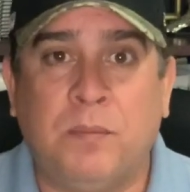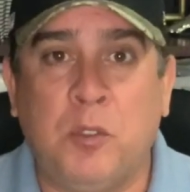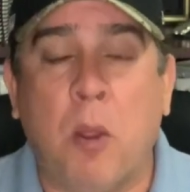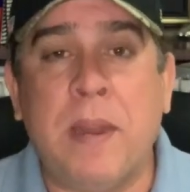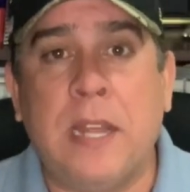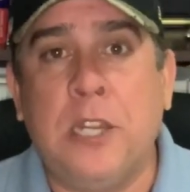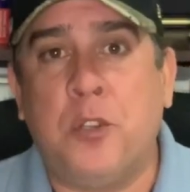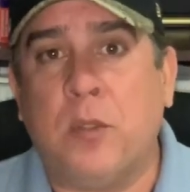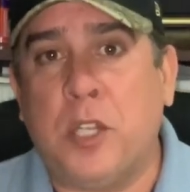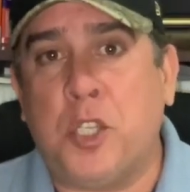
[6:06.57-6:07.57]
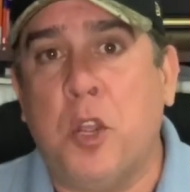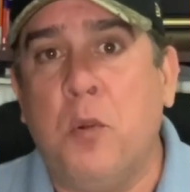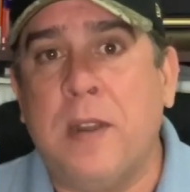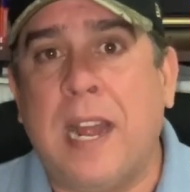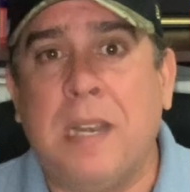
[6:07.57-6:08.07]
Yo había dicho decisión
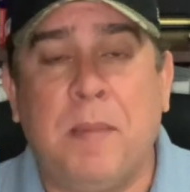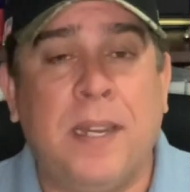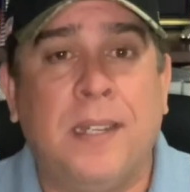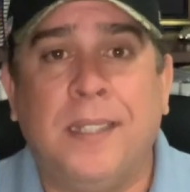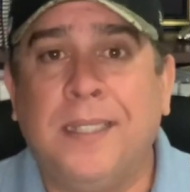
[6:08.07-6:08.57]
unánime,